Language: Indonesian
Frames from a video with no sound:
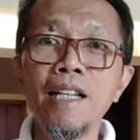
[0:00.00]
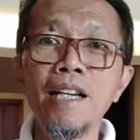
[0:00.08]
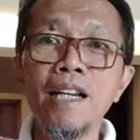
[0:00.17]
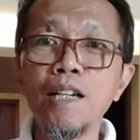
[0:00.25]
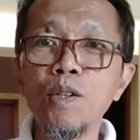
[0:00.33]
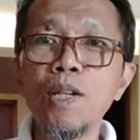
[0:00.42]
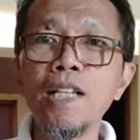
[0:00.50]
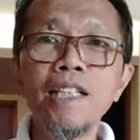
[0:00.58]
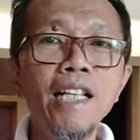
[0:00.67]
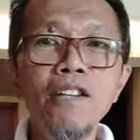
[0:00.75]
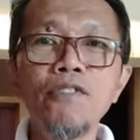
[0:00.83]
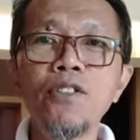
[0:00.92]
lakukan
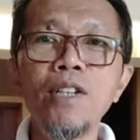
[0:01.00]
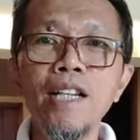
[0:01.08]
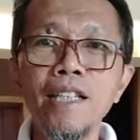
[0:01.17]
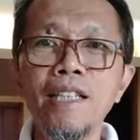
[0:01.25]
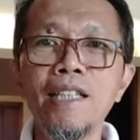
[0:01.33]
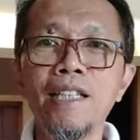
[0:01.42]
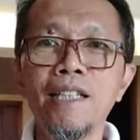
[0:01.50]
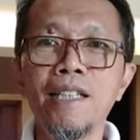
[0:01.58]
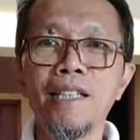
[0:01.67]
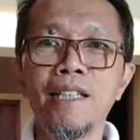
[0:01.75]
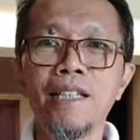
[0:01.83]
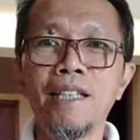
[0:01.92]
telepon lagi
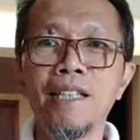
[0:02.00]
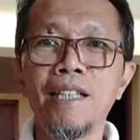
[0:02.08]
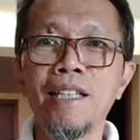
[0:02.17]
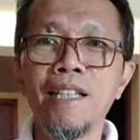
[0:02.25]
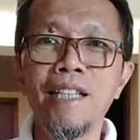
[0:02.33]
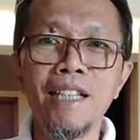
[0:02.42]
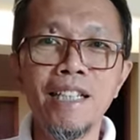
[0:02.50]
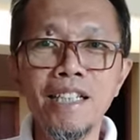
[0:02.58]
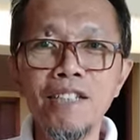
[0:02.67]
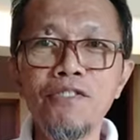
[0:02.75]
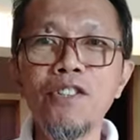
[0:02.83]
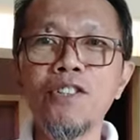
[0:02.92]

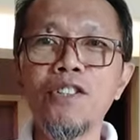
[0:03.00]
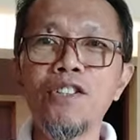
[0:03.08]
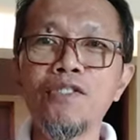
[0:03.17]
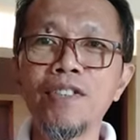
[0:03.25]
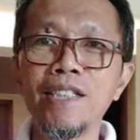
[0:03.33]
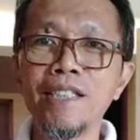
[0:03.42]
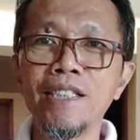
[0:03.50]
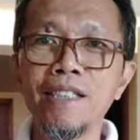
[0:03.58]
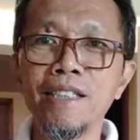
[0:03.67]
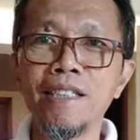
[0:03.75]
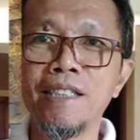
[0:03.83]
ke front office.